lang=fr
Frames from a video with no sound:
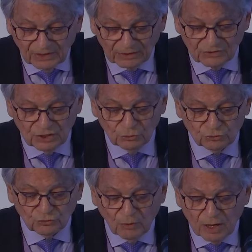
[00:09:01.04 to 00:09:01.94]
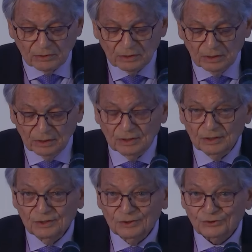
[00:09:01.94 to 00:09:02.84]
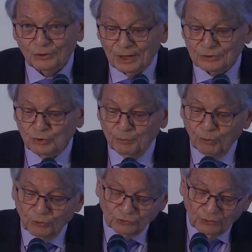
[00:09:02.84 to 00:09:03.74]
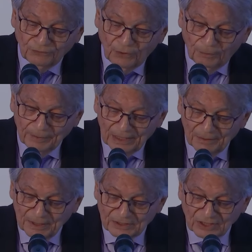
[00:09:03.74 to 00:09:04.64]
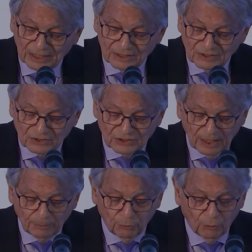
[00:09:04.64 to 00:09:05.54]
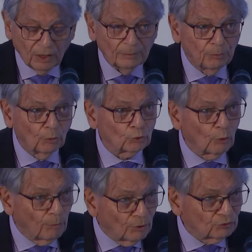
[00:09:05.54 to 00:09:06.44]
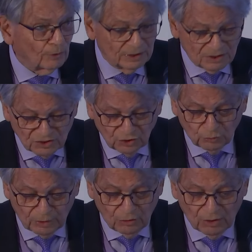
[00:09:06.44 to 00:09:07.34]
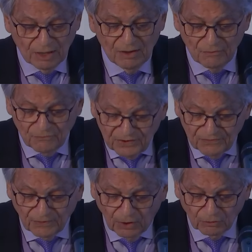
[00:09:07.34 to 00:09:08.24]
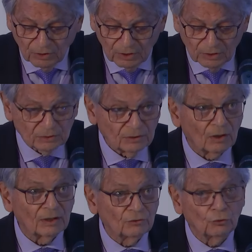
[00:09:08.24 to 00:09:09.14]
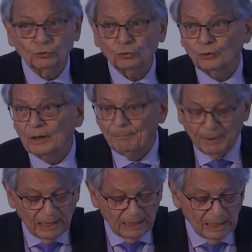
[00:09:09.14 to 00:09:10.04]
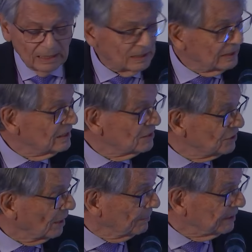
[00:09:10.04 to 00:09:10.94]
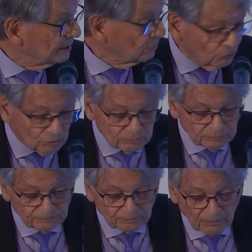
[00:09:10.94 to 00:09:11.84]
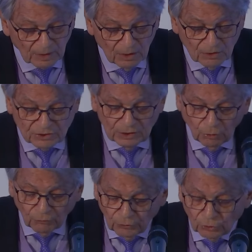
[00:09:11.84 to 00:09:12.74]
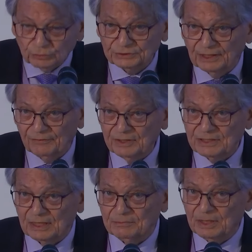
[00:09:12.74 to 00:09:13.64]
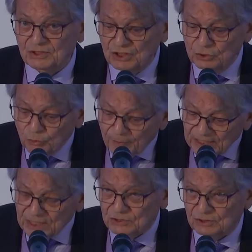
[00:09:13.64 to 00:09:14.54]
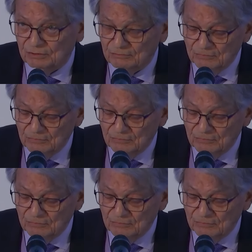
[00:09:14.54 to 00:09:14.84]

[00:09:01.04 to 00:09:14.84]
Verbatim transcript: d'accès aux soins. Cela suppose de former les médecins nécessaires pour répondre aux besoins des citoyens vivants dans les zones qu'on appelle les déserts médicaux. Si l'on veut conserver cette médecine humaniste,